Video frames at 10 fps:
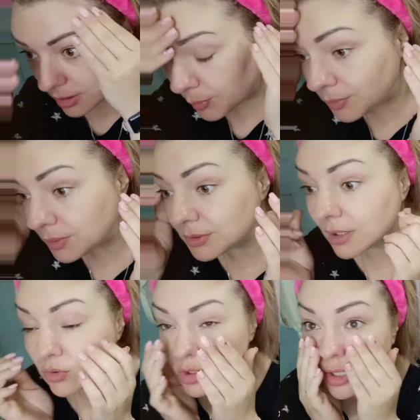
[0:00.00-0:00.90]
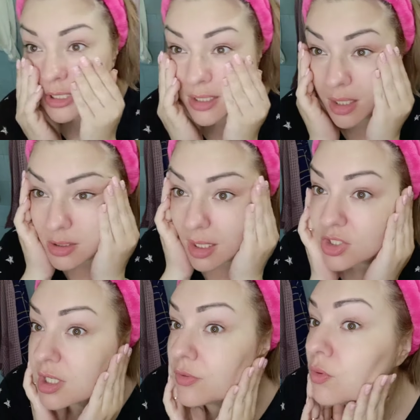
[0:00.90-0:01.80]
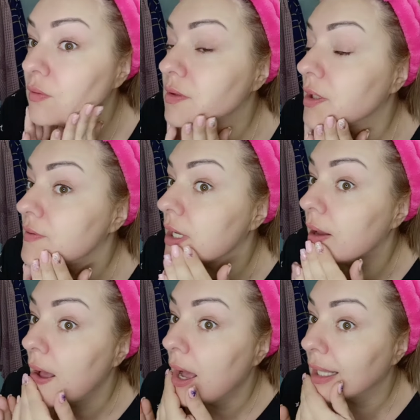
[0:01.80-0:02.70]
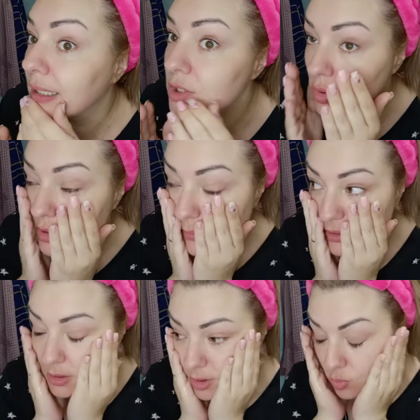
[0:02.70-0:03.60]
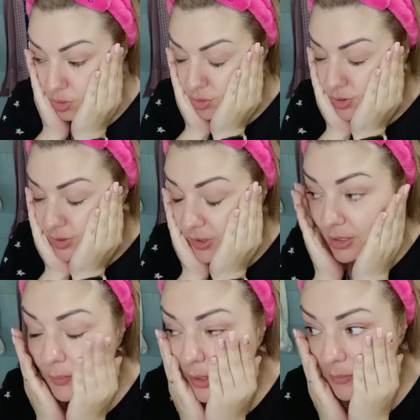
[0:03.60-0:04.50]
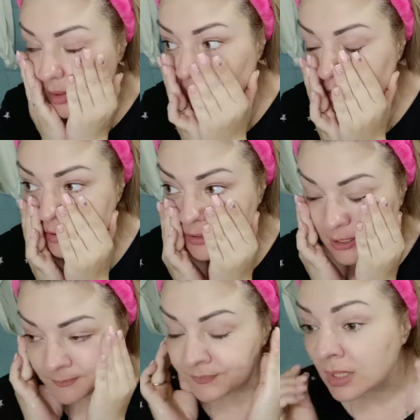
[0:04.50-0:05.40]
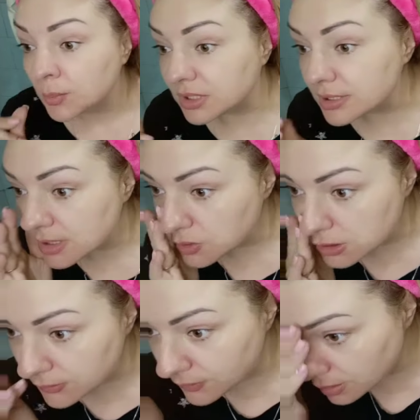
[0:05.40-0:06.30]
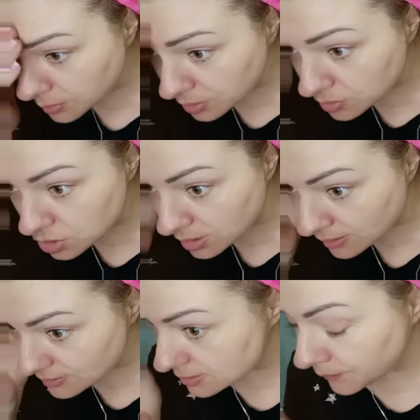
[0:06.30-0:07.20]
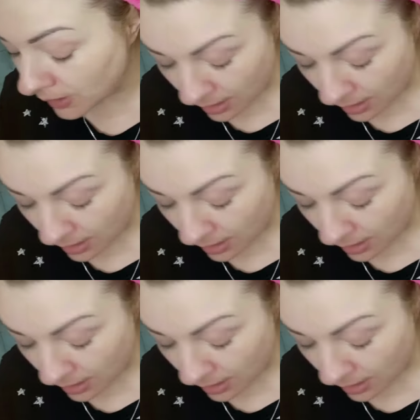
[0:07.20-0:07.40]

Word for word: она помимо того, что она гладкая, отшлифованная вся, она еще и напитанная. Очень-очень мягкая, прям как бархат. Потрясающий эффект, мне очень нравится.